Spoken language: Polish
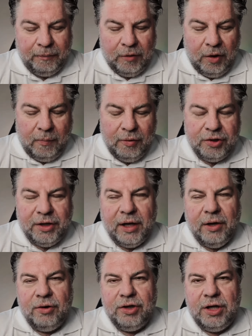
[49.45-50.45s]
I oprócz
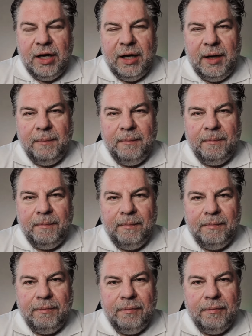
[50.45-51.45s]
tego, że
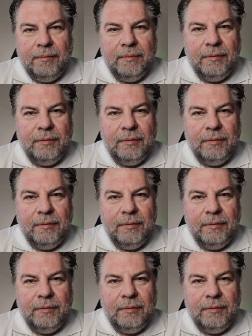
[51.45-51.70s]
mm,